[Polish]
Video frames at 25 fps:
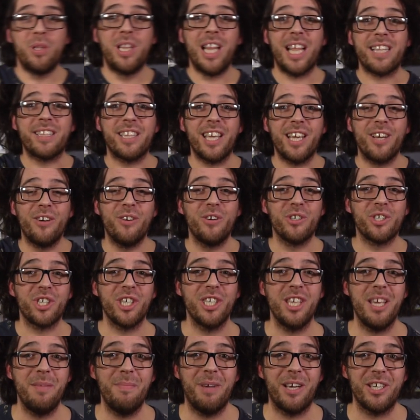dlatego,
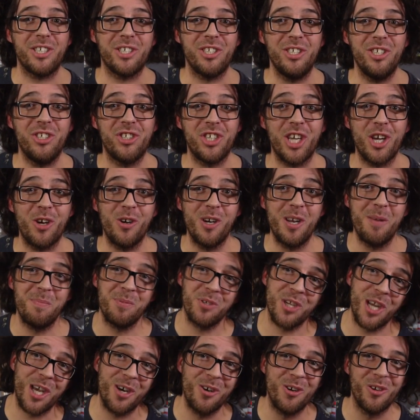że nie masz niczego
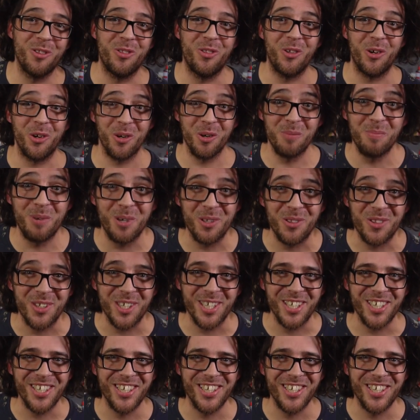lepszego do roboty.